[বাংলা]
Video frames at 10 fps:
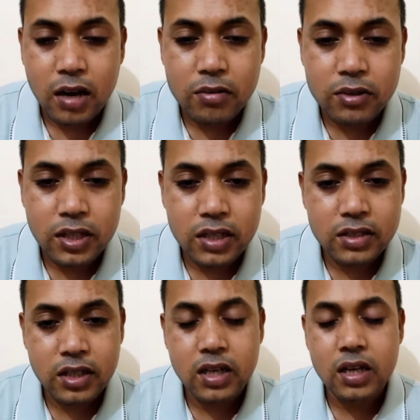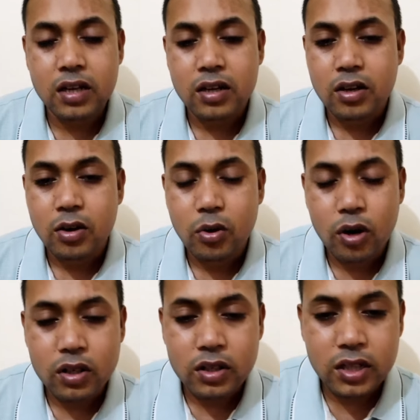কাউন্ট ঠিক আছে কিনা
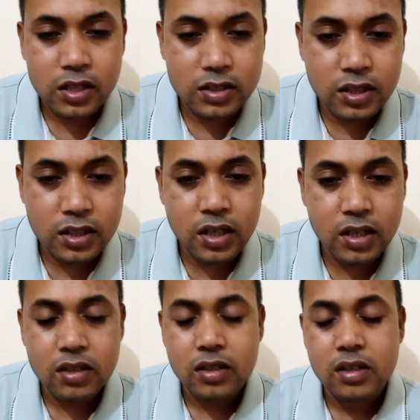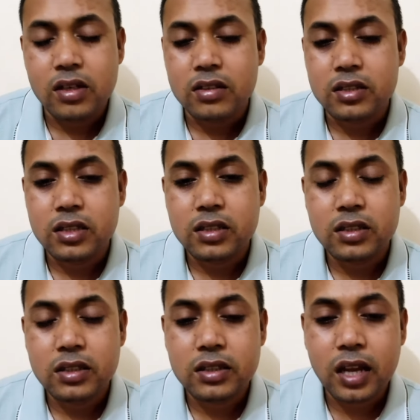লট ঠিক আছে কিনা
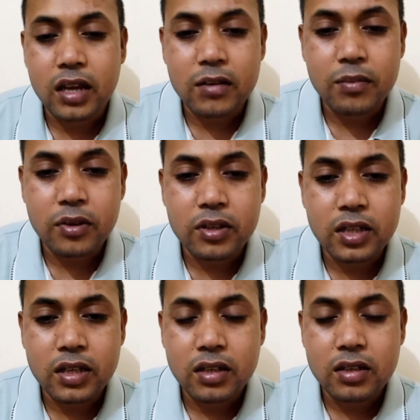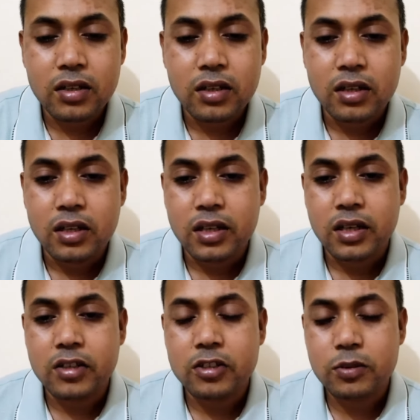তারপরে দেন
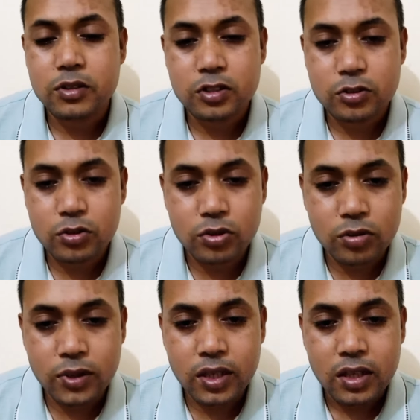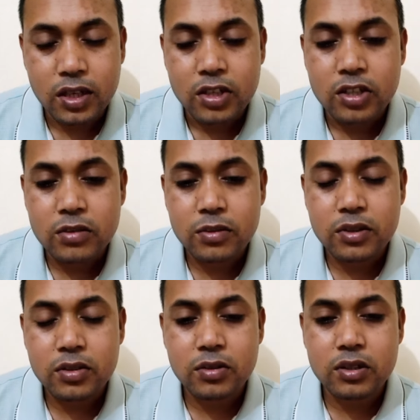এরা ইন্সপেকশন শুরু করবে
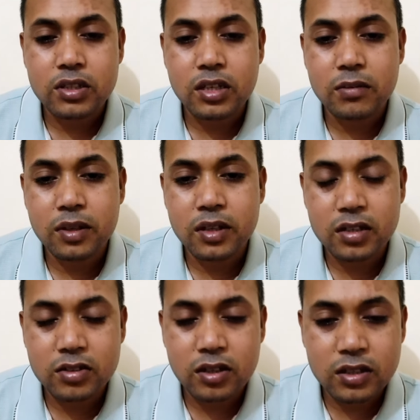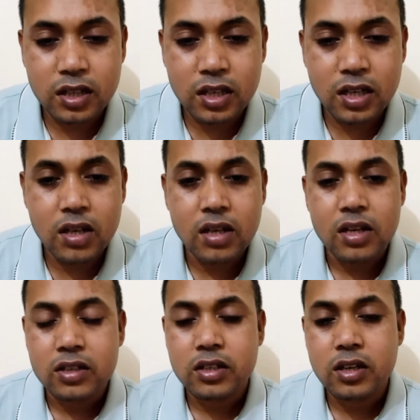নিষ্পেষণ করে শেড ভ্যারিয়েশন আছে কিনা
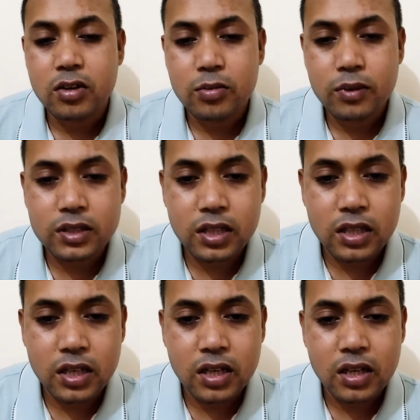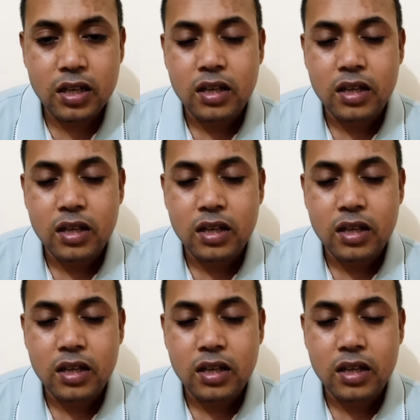নিডেল লুপ আছে কিনা